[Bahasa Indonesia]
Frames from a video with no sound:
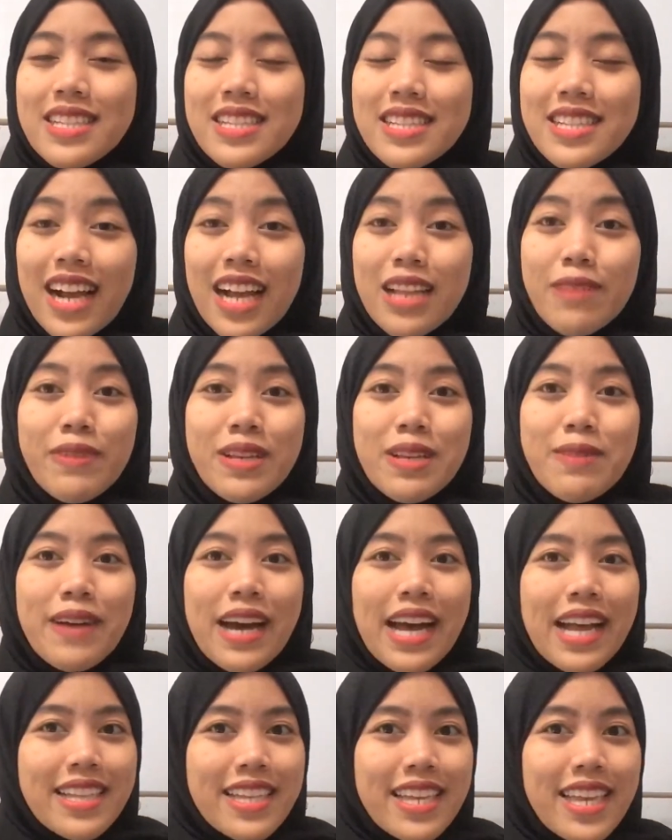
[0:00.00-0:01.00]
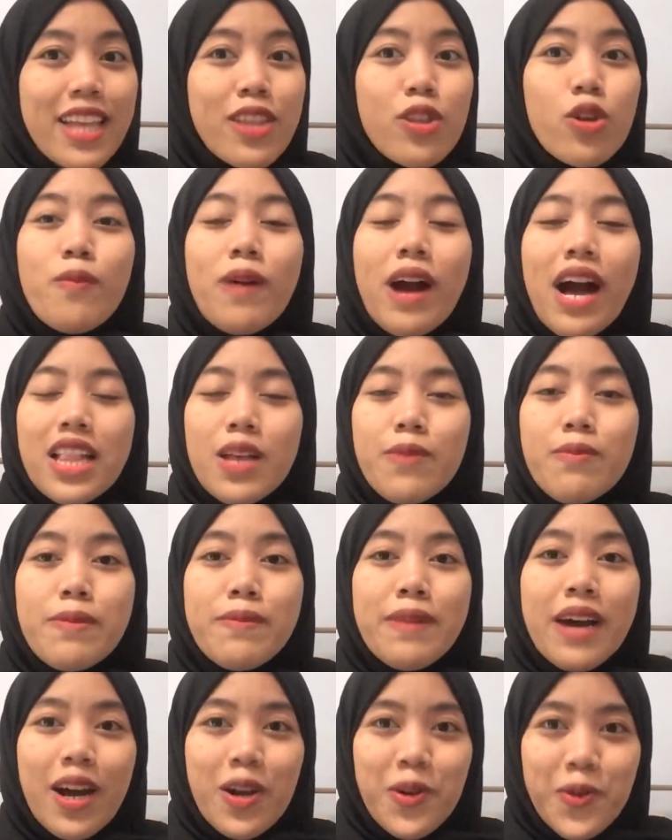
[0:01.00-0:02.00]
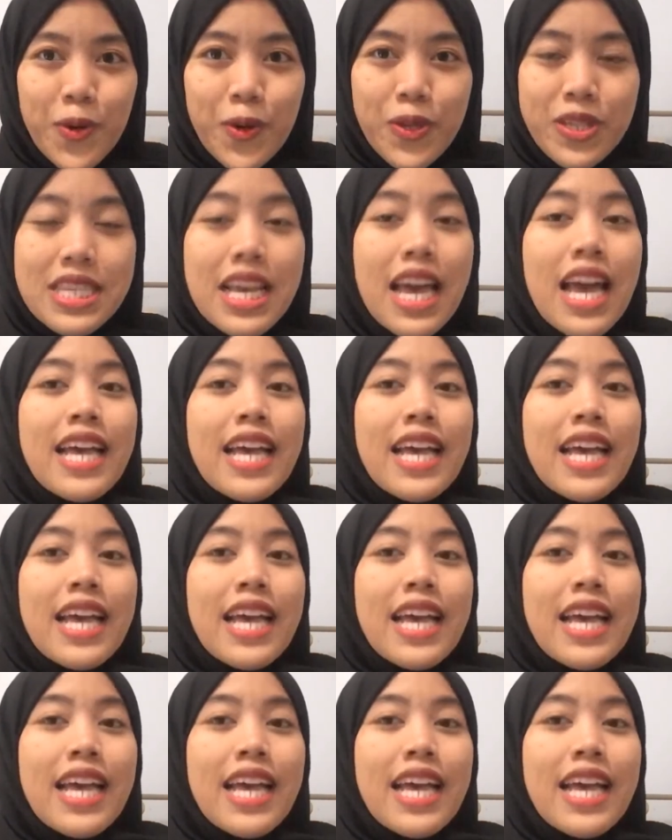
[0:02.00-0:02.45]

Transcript: dengan pribadi itu mah lebih bagus.